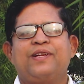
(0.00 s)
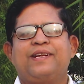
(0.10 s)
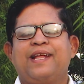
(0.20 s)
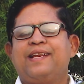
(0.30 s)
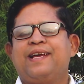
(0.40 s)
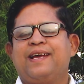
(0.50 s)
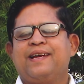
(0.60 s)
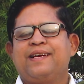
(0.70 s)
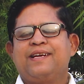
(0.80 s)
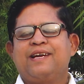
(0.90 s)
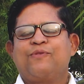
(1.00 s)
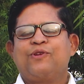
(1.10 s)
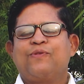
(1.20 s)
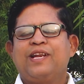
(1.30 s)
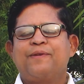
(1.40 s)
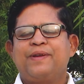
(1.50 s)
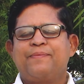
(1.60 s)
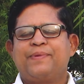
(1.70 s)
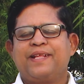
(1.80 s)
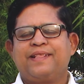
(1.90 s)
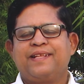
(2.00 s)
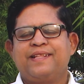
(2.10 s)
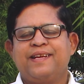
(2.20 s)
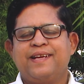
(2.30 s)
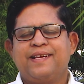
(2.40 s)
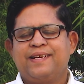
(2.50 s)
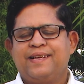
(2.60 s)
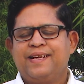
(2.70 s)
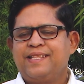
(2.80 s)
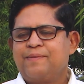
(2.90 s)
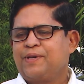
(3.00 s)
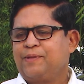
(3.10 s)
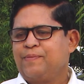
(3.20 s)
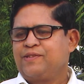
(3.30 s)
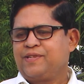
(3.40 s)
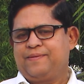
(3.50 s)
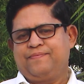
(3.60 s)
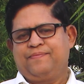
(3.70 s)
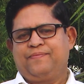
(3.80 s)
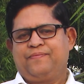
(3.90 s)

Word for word: ஒரு நல்ல ஒரு வல்லமை படைத்தது இந்த பத்மாசனம்